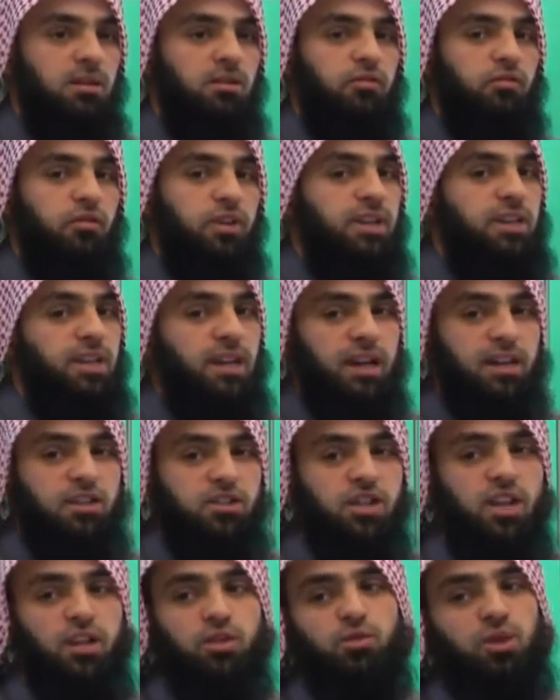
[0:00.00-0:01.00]
wegen der
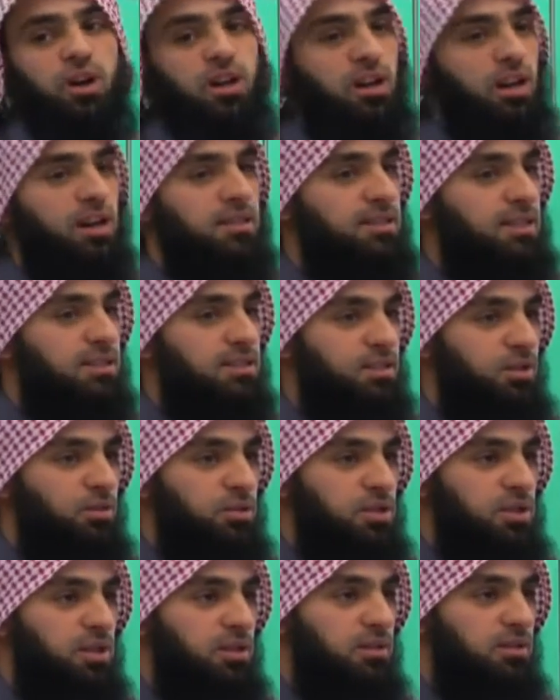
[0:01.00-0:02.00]
Rechtsleitung Allahs
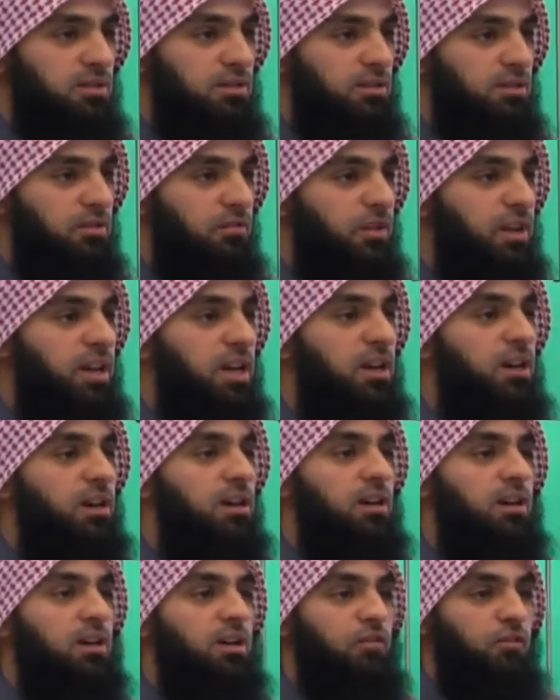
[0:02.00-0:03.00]
Azzawajal, weil er,
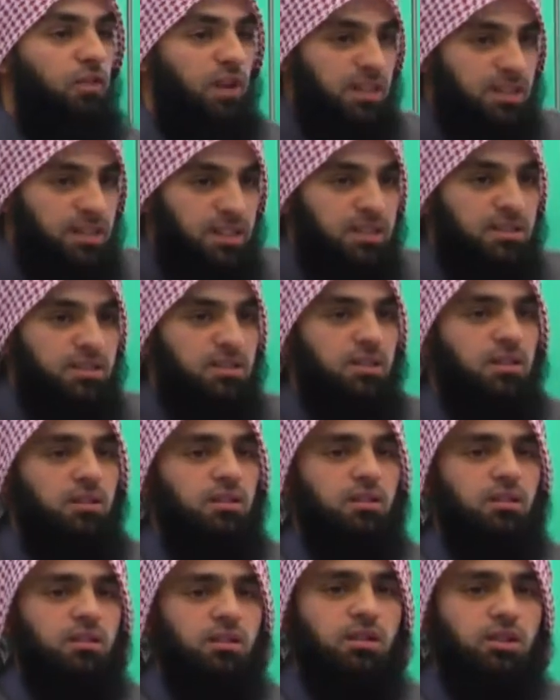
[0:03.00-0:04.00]
weil diese
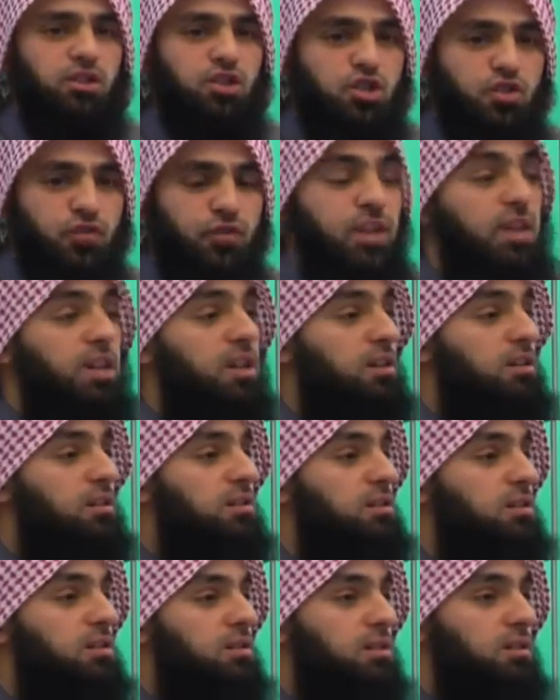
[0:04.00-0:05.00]
schwere,